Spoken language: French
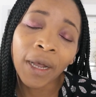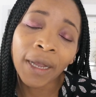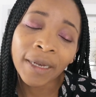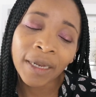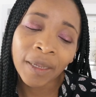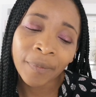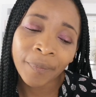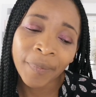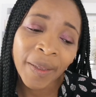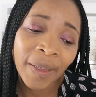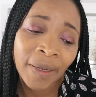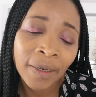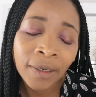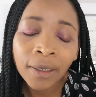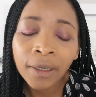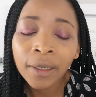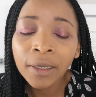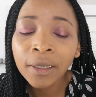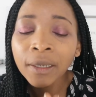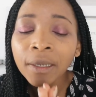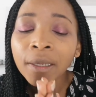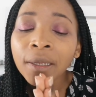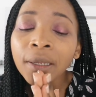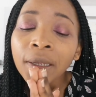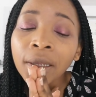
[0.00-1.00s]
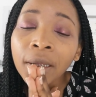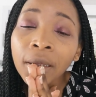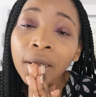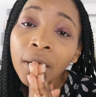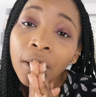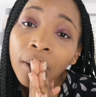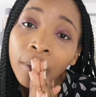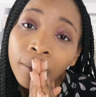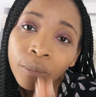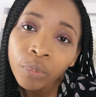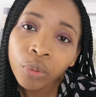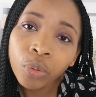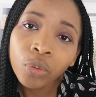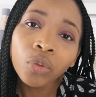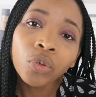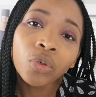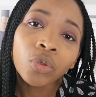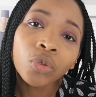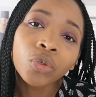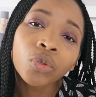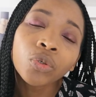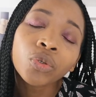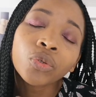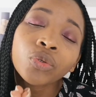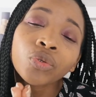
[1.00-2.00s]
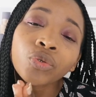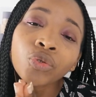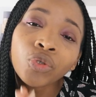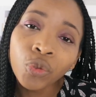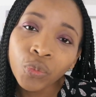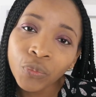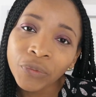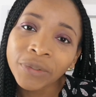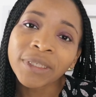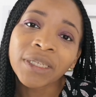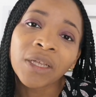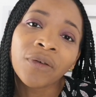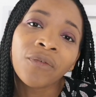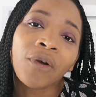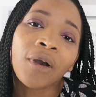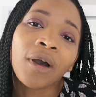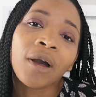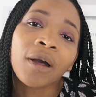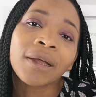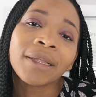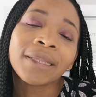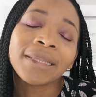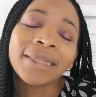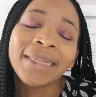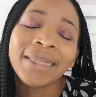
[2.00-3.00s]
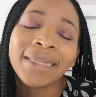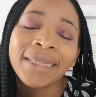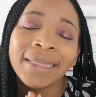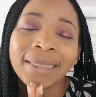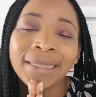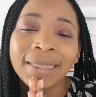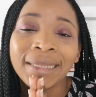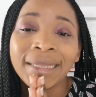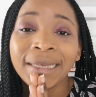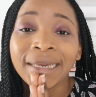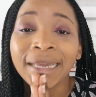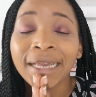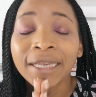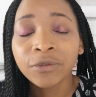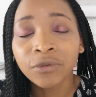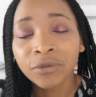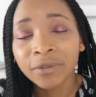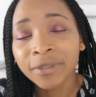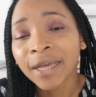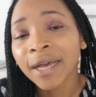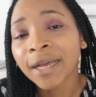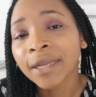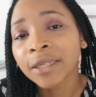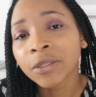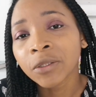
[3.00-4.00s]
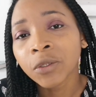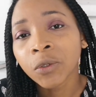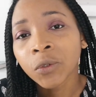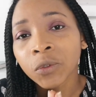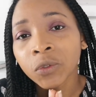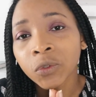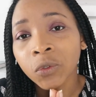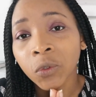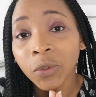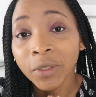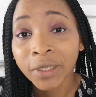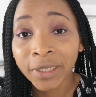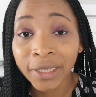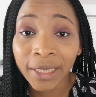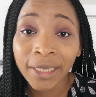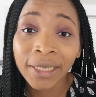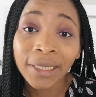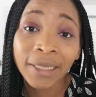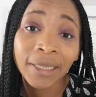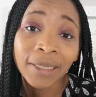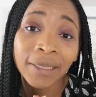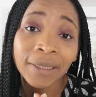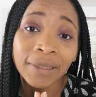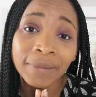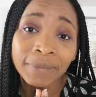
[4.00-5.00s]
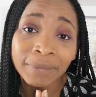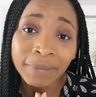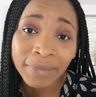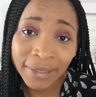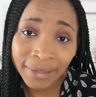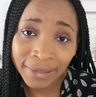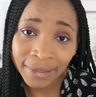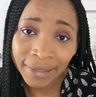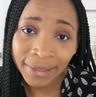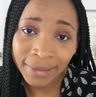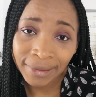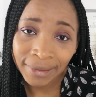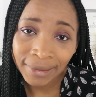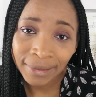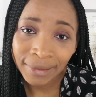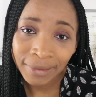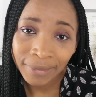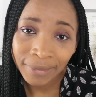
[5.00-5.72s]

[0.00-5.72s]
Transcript: à l'appel pour que tu puisses avoir des, des résultats dans ton cake business.